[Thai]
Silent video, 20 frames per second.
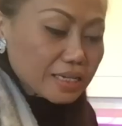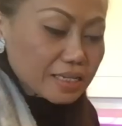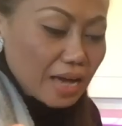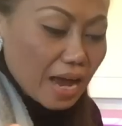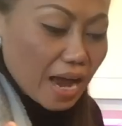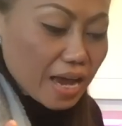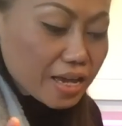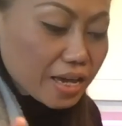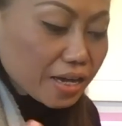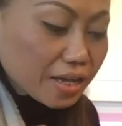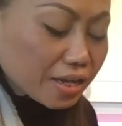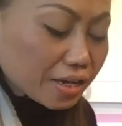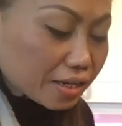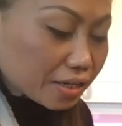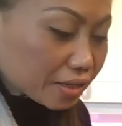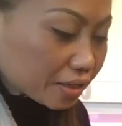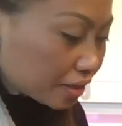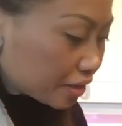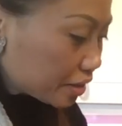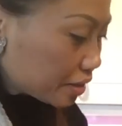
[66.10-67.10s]
กระชายเย
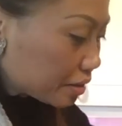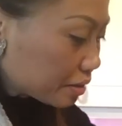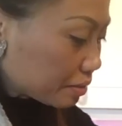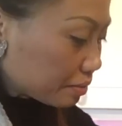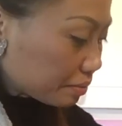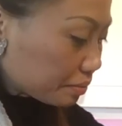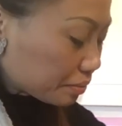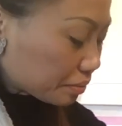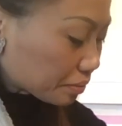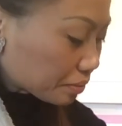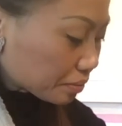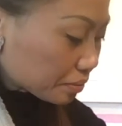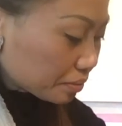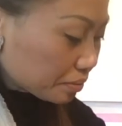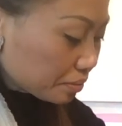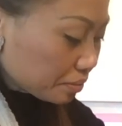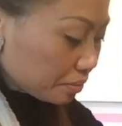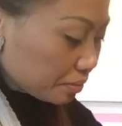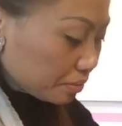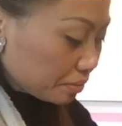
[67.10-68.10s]

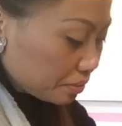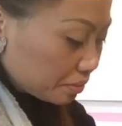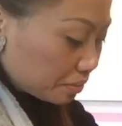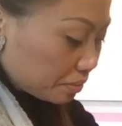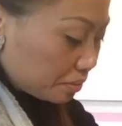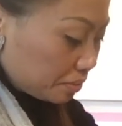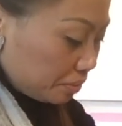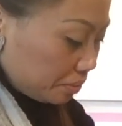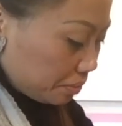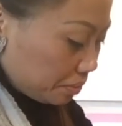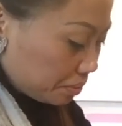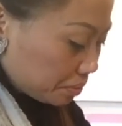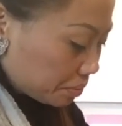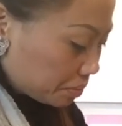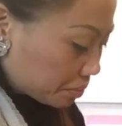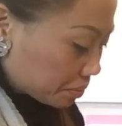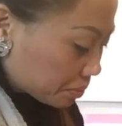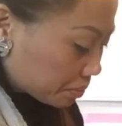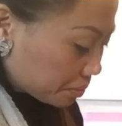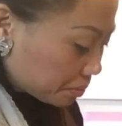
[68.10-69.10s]

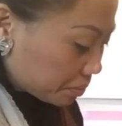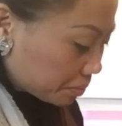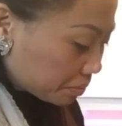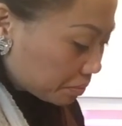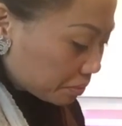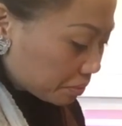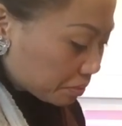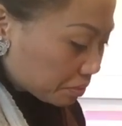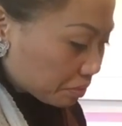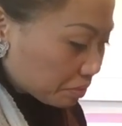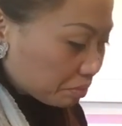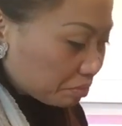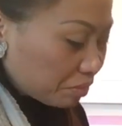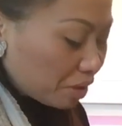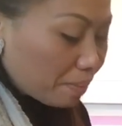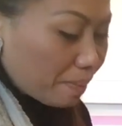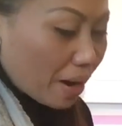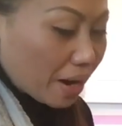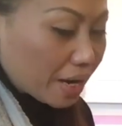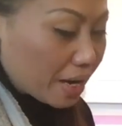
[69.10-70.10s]
อะๆ
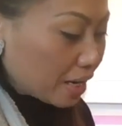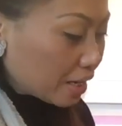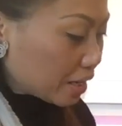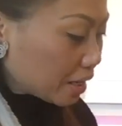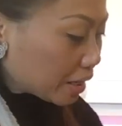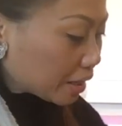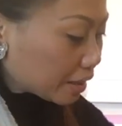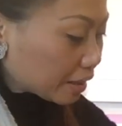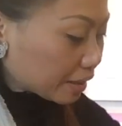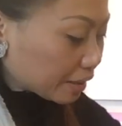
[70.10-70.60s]
มีผักอีเลิศ